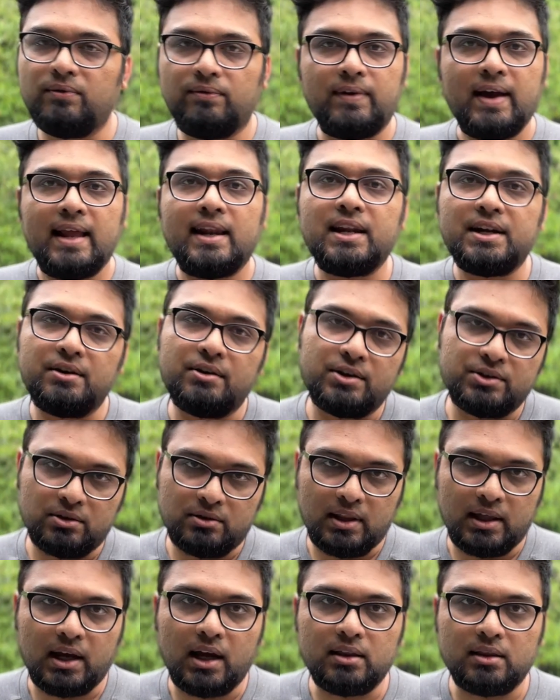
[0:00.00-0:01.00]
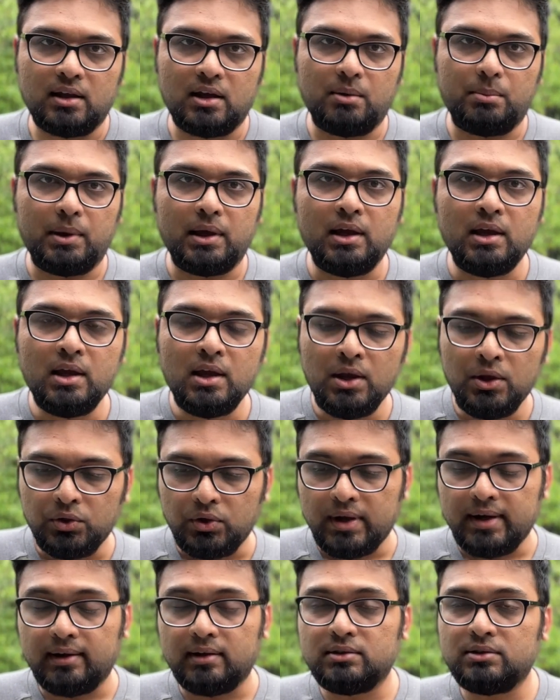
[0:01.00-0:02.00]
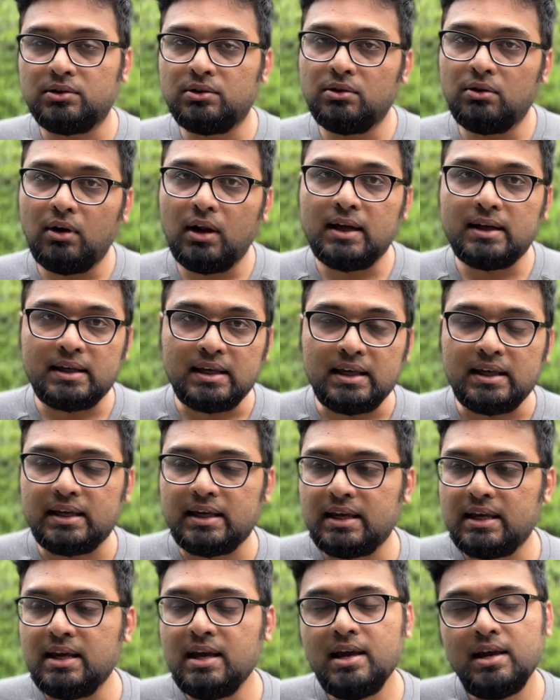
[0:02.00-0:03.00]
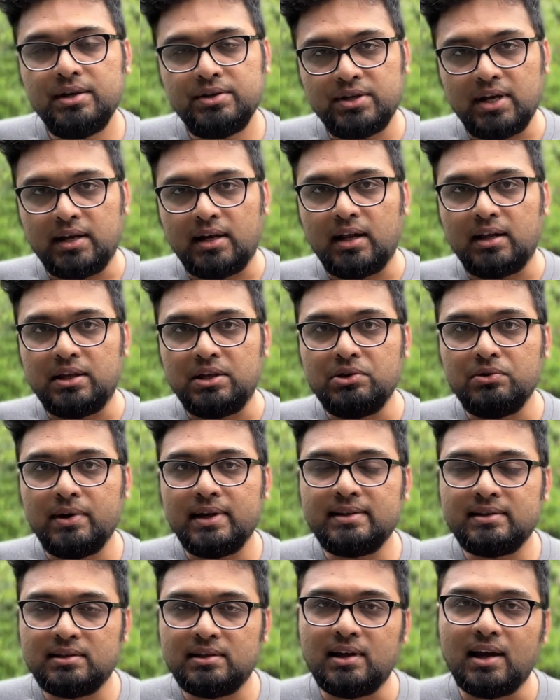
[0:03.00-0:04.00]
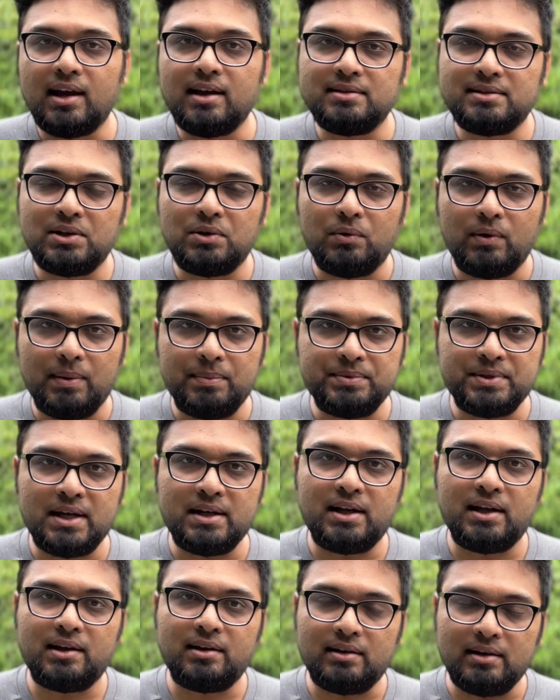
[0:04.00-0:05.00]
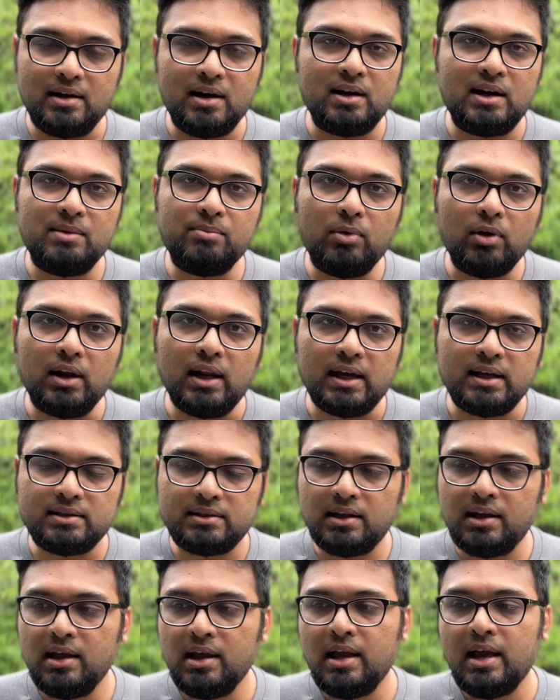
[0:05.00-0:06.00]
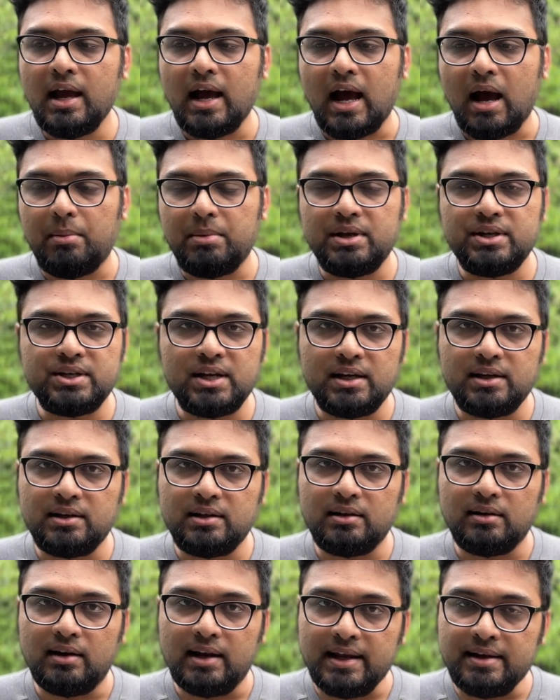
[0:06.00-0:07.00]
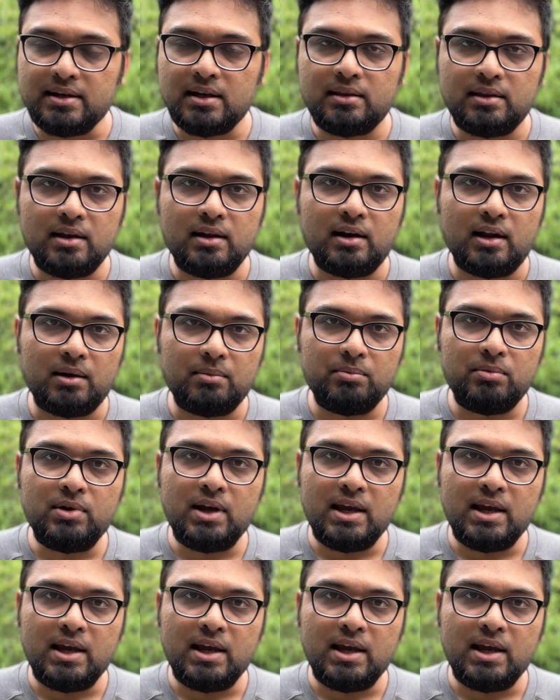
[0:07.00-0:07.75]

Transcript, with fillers: ভ্যালিড রিজন দেখাইতে হবে তো এই রিজনগুলো কী কী সেটা ইউএসসিআইএস এর ওয়েবসাইটে ক্লিয়ারলি বলা আছে আমি সেই লিঙ্কটা দিয়ে রাখবো